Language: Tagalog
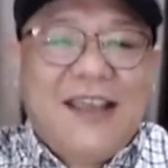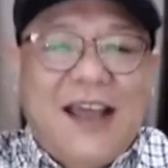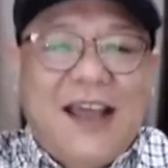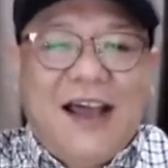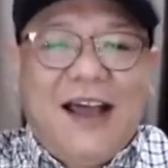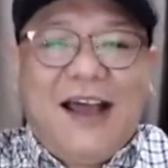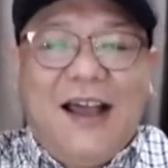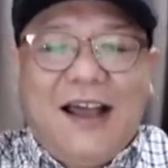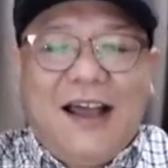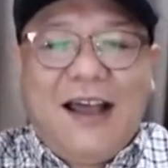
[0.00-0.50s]

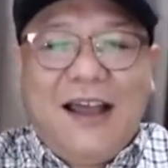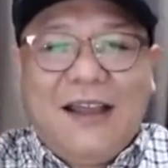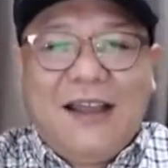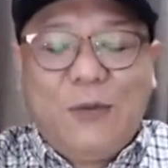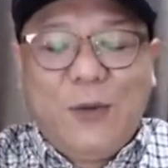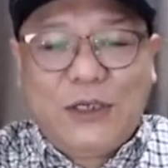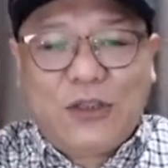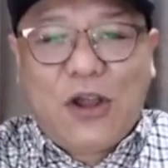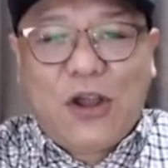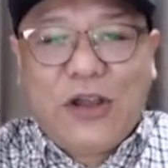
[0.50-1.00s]
Uh,
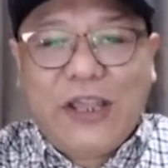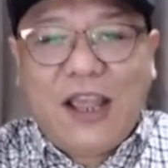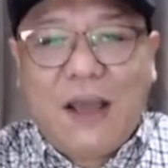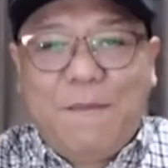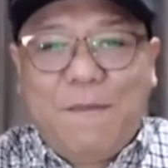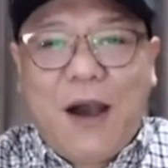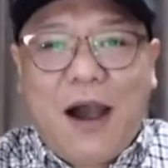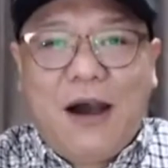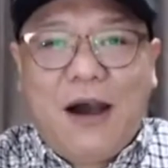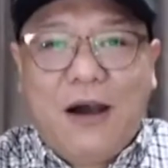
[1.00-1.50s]
we're talking
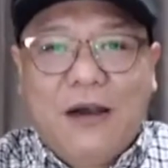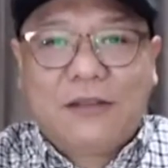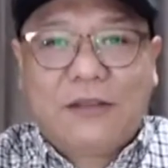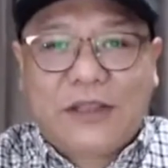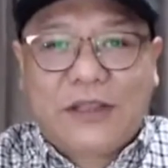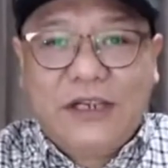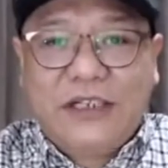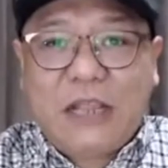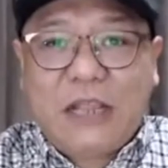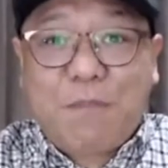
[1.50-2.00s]

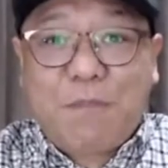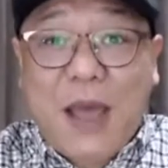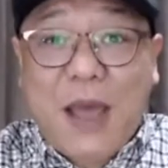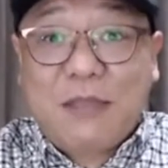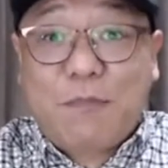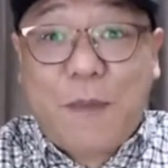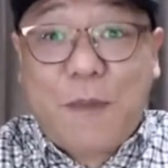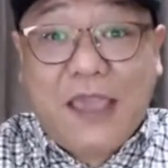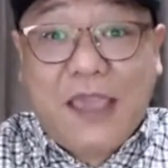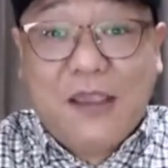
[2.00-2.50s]
about 30th
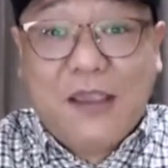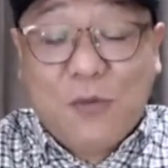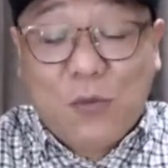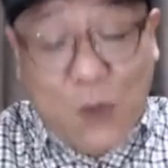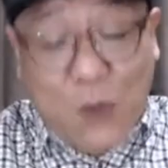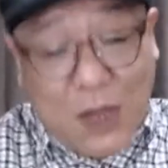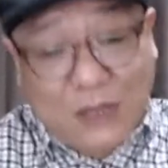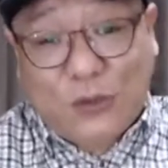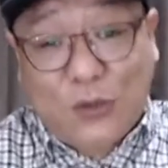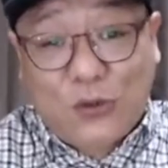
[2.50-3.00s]
month pay,
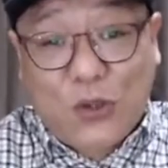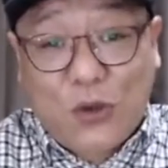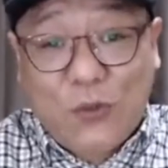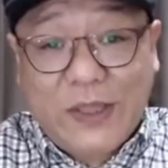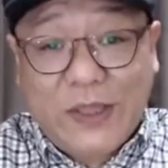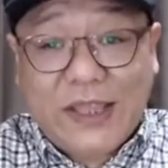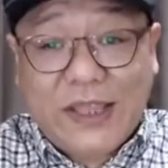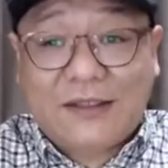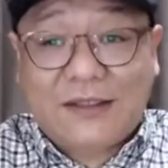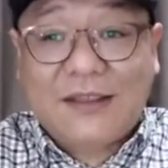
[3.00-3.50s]
what to do
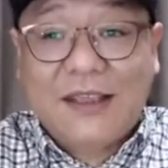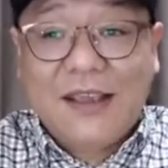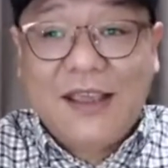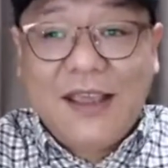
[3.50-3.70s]
with it.